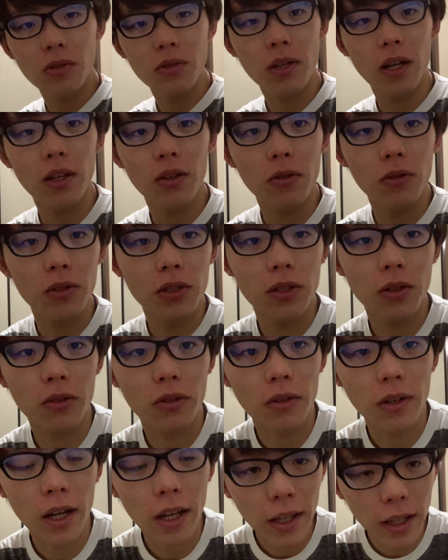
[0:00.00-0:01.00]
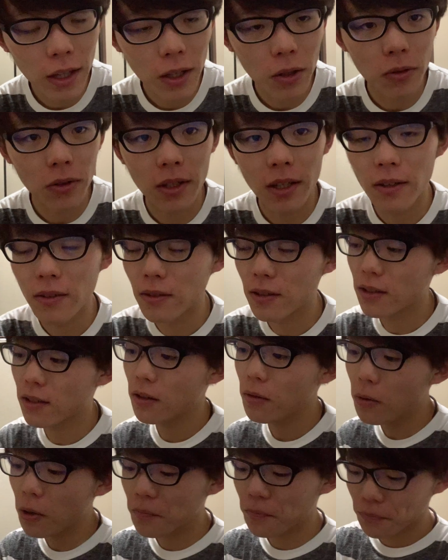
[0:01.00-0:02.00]
あの、仕事の関係で追ってるんですけ
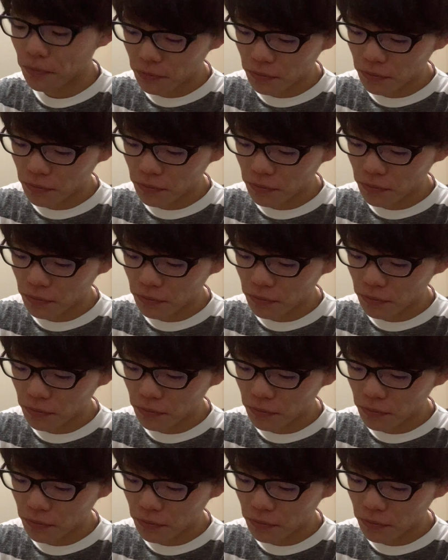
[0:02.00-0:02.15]
ども、